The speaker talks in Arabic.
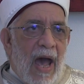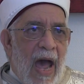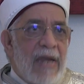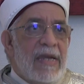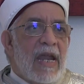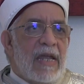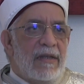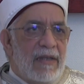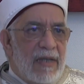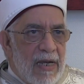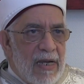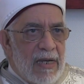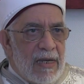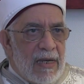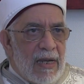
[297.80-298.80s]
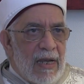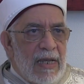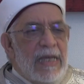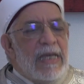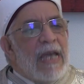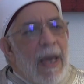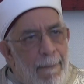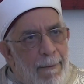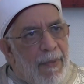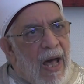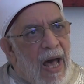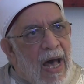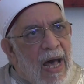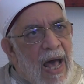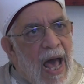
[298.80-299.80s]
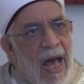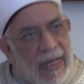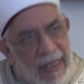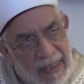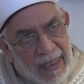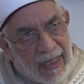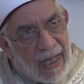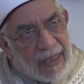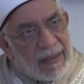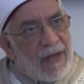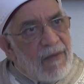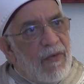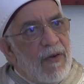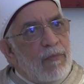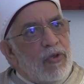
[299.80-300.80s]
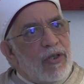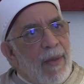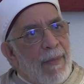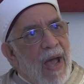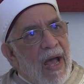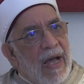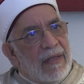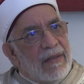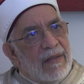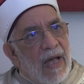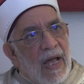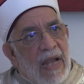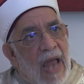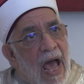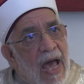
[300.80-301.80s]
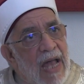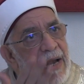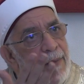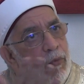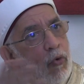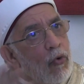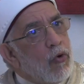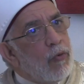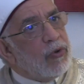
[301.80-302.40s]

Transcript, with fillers: أن الدين يبقى حقيقة في المجتمعات العالم كله